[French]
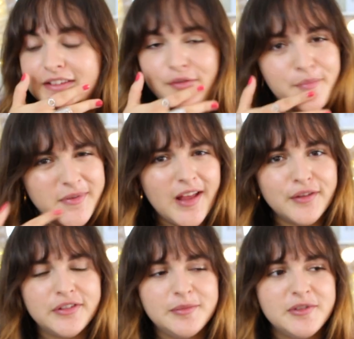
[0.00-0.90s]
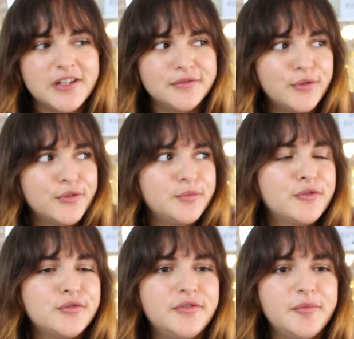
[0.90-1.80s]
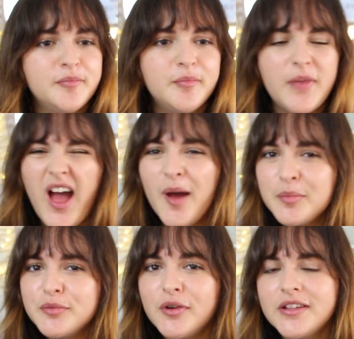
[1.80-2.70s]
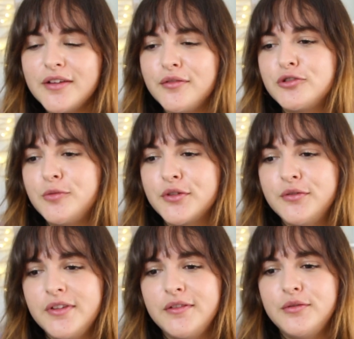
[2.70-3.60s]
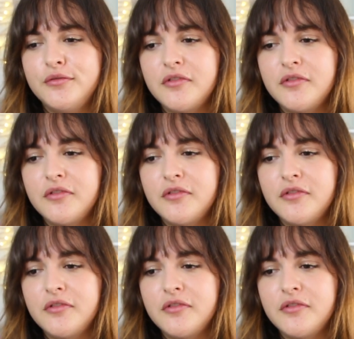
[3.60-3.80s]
ça fait bizarre de filmer, j'avoue qu'en ce moment je filme un peu moins qu'avant, je pense que vous avez dû le